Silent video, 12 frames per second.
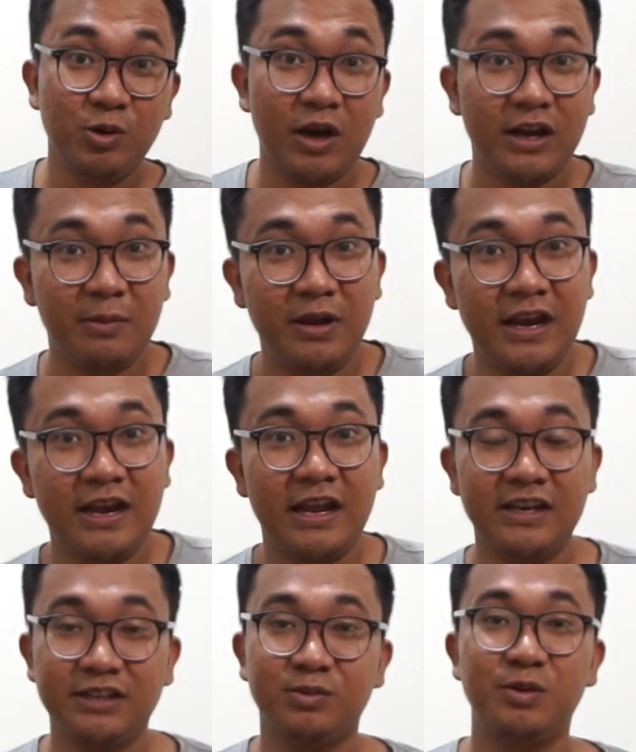itu agak beda
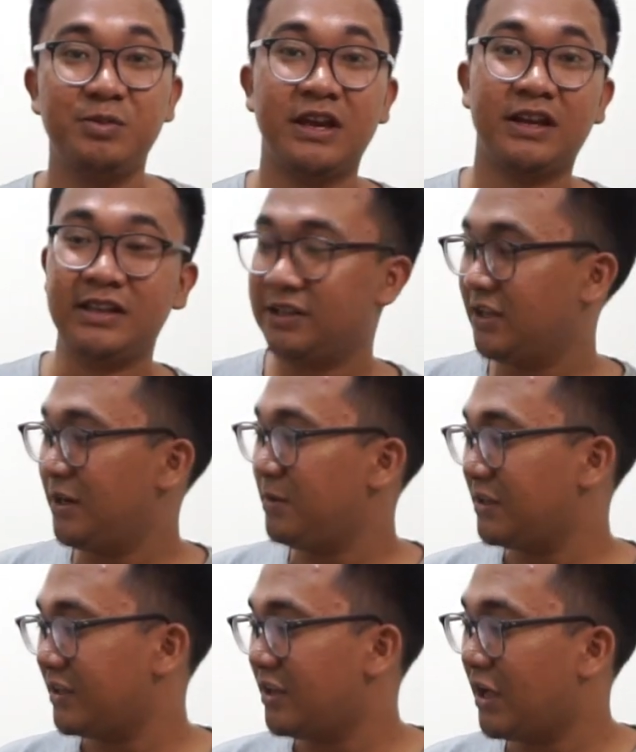dari sebelumnya jadi
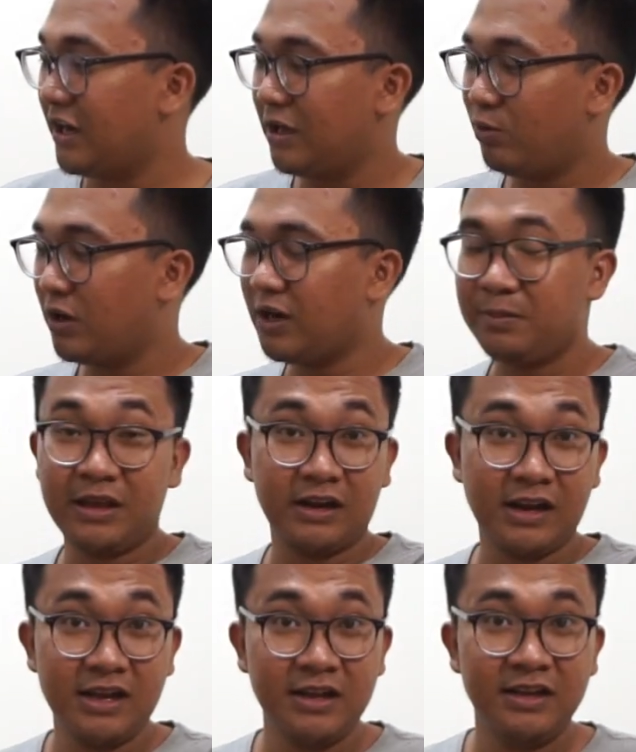biasanya ada warna
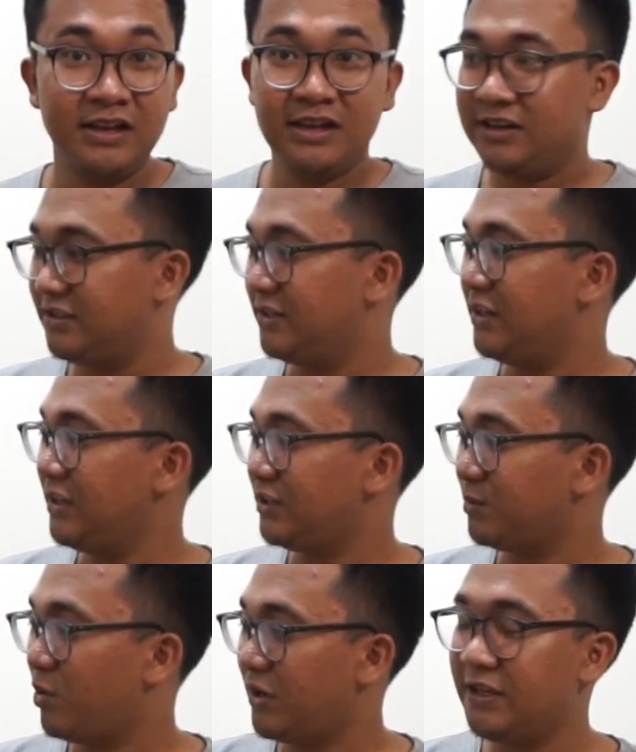merah di sini
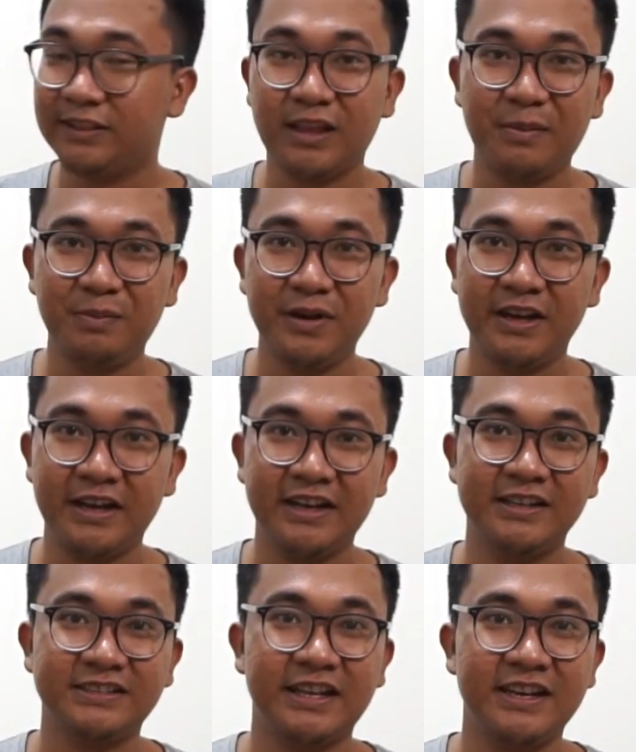semua hitam
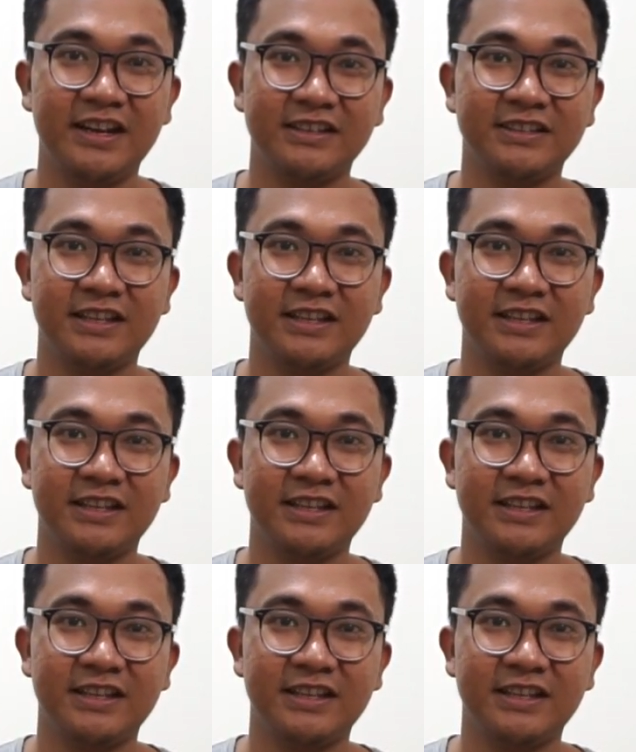dengan desain yang